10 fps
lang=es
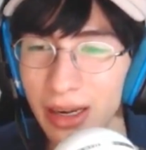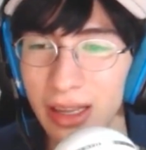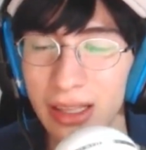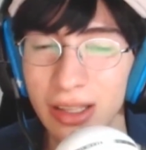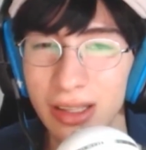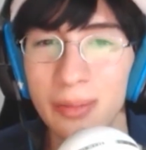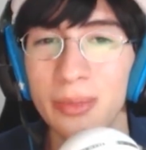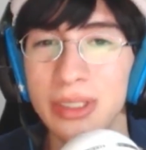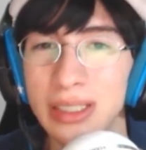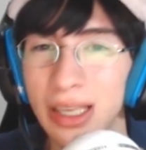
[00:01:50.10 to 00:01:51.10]
y, y
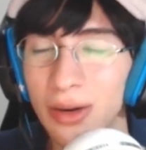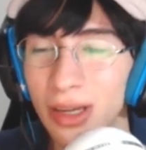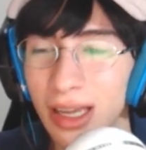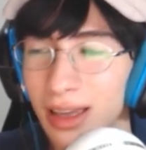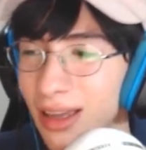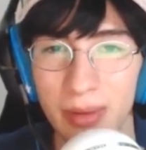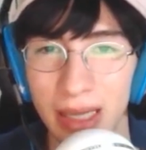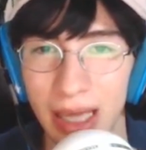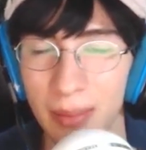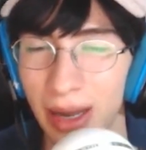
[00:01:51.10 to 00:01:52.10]
pues quiero que
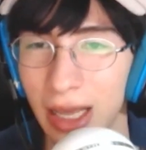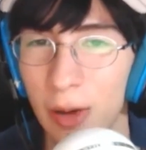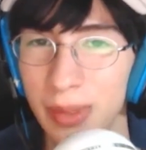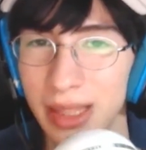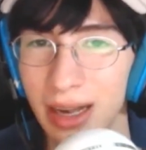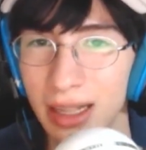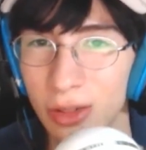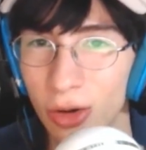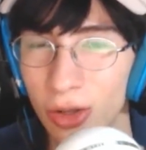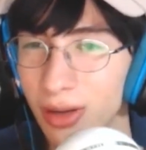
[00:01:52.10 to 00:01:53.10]
quede marcado mi
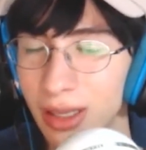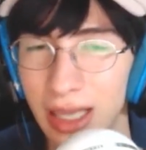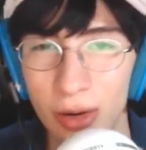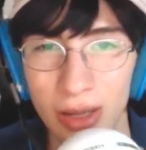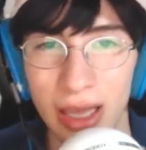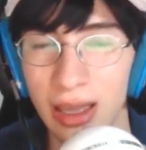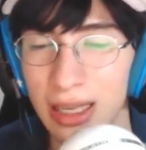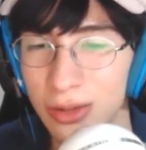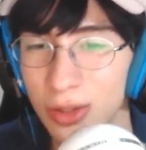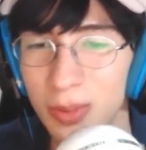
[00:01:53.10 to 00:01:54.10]
territorio. Quiero que
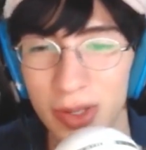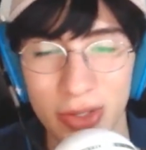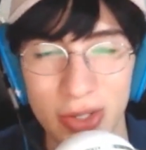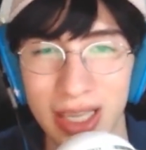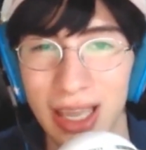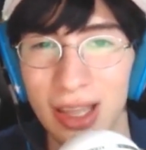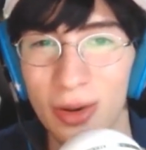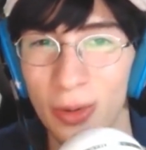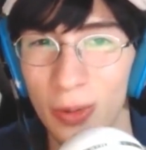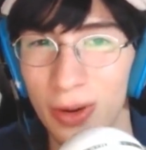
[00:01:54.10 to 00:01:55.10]
estos videos no se queden
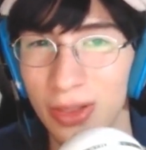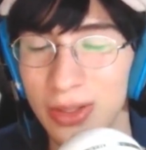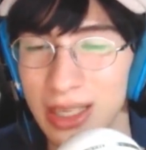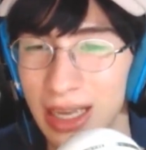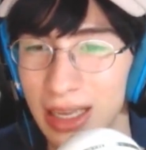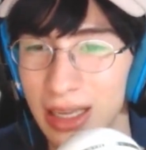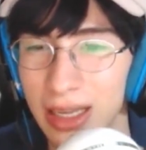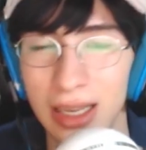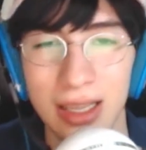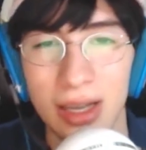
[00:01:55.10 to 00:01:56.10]
ocultos ahí.
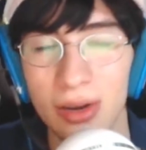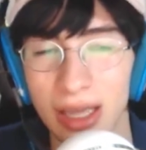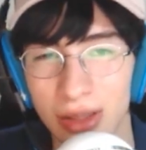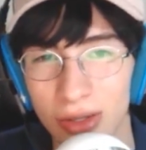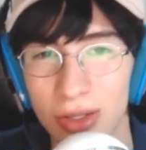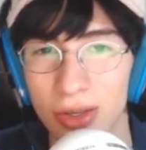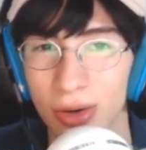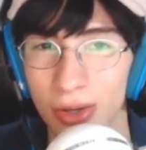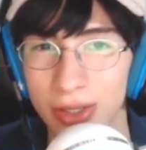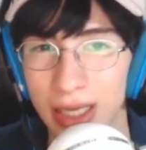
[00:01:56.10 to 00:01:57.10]
quiero que todos lo
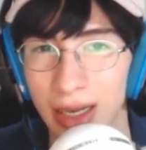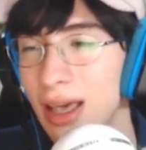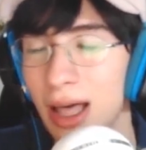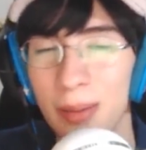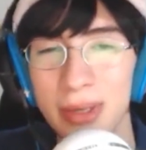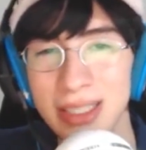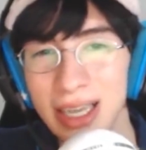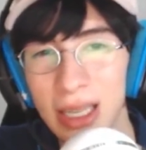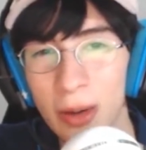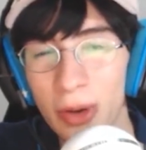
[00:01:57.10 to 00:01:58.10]
conozcan. Además de que
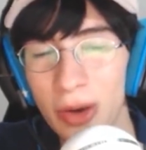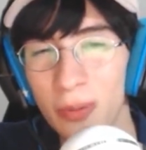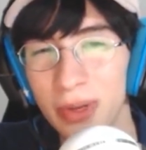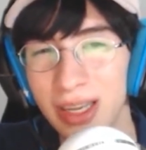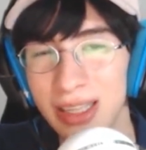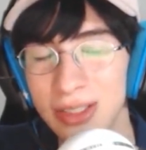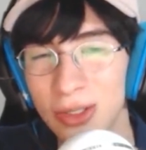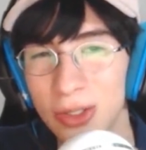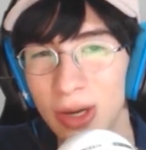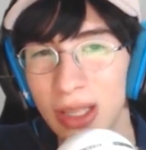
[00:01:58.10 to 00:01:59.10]
ya voy a cumplir
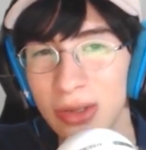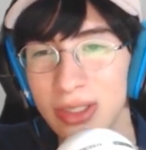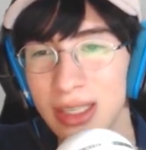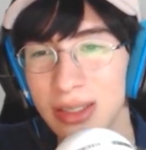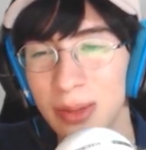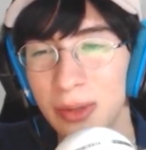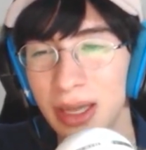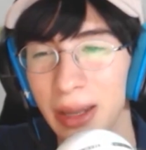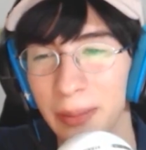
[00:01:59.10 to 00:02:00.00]
18 años y es como que...